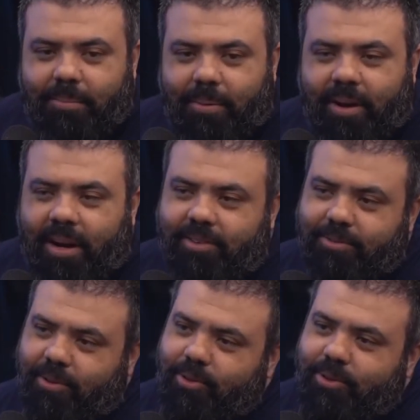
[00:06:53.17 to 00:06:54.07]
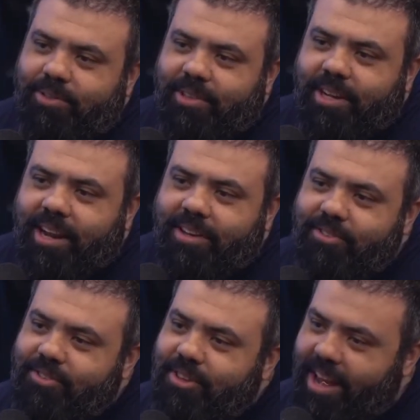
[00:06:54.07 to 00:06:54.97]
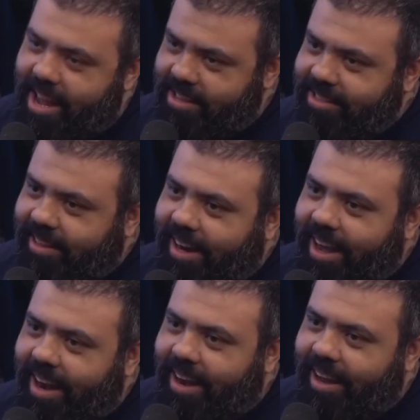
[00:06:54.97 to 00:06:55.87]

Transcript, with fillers: Porra, tu falou que o Ciro era de direita, cara.